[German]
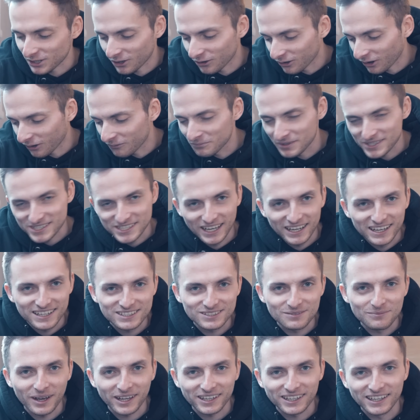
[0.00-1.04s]
ich, auch noch ein bisschen
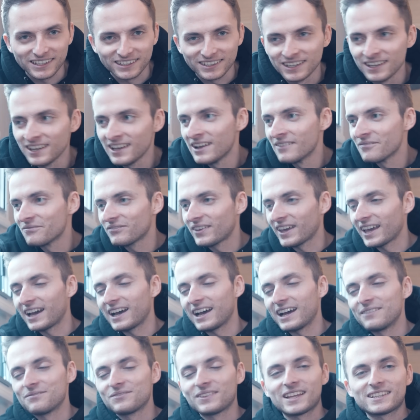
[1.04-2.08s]
anders gemacht hätte,
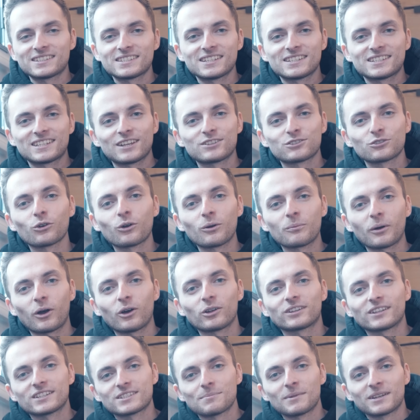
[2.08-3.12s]
wäre, ähm, jetzt ist es ja so
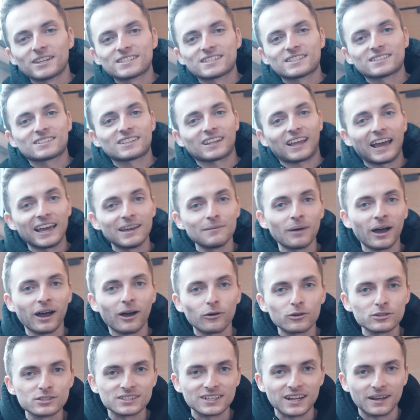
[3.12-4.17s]
gebaut, dass man es dreimal
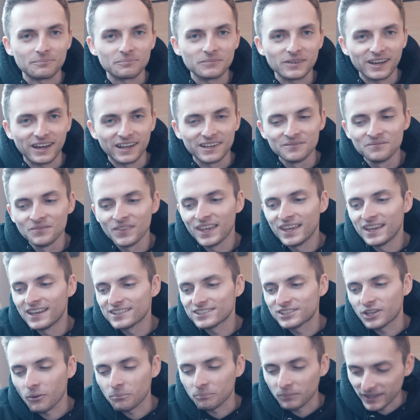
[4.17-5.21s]
ausklappen kann.
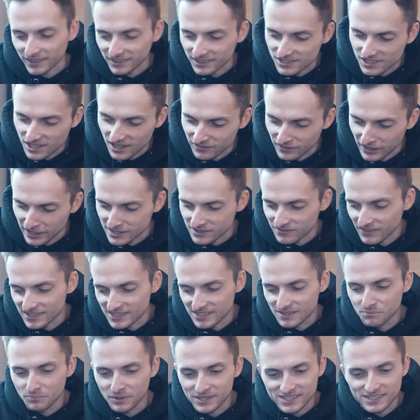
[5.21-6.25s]
Ich glaube, praktischer wäre es, wenn
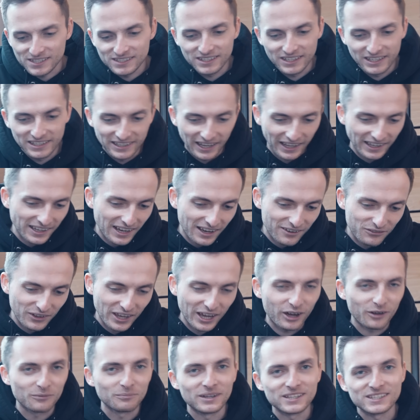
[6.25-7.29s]
es ein bisschen länger
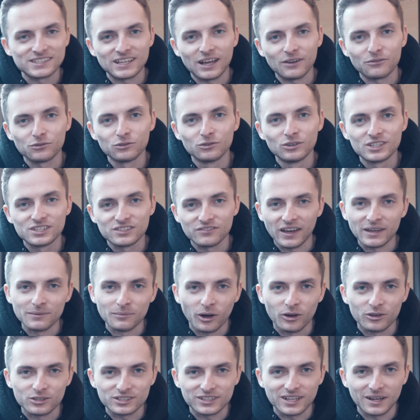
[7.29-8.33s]
wäre und man es dafür nur
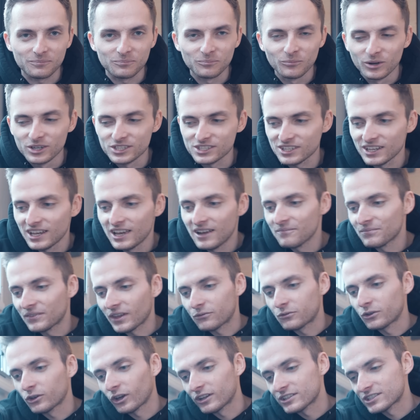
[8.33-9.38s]
zweimal ausklappen muss.
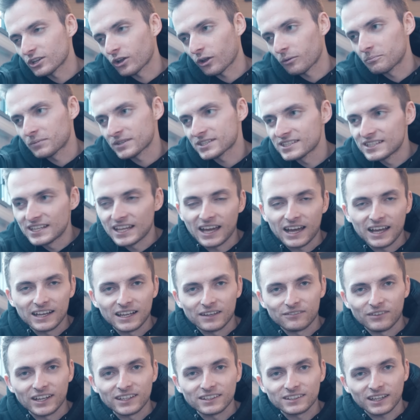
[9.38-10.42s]
Dafür könnte es auch ein bisschen näher an
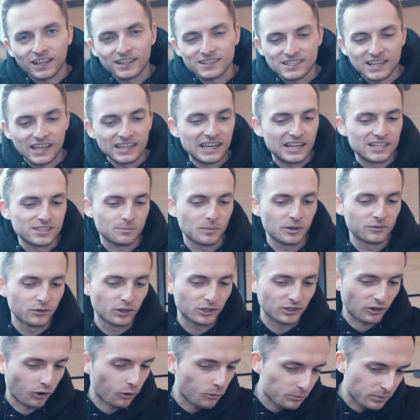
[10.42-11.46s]
der Wand dran sein. Also man
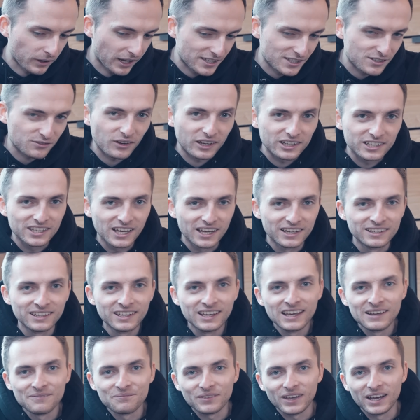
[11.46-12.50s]
wird kaum Platz verlieren.
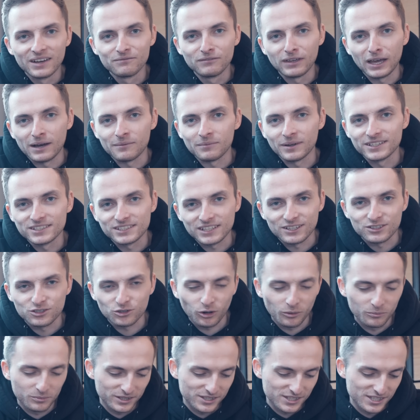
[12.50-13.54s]
Ähm, der aber nicht ganz so
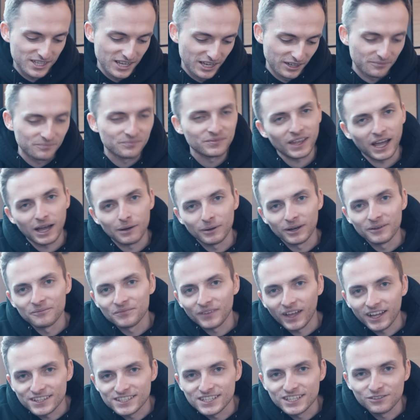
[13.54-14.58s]
kompliziert. Aber
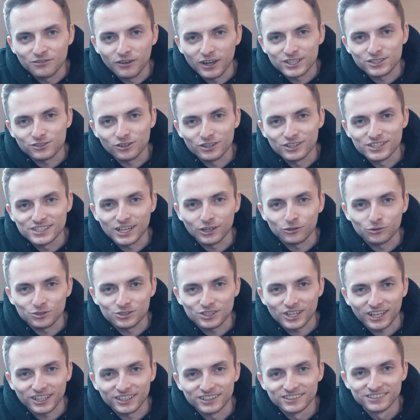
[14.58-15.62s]
an sich war es schon eine sehr gute
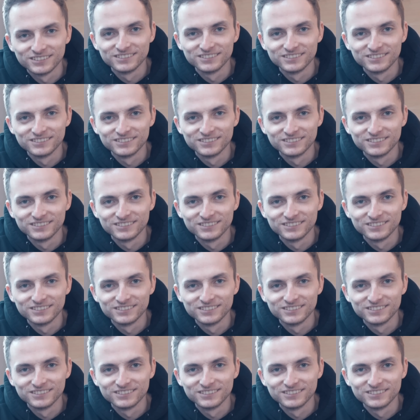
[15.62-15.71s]
Sache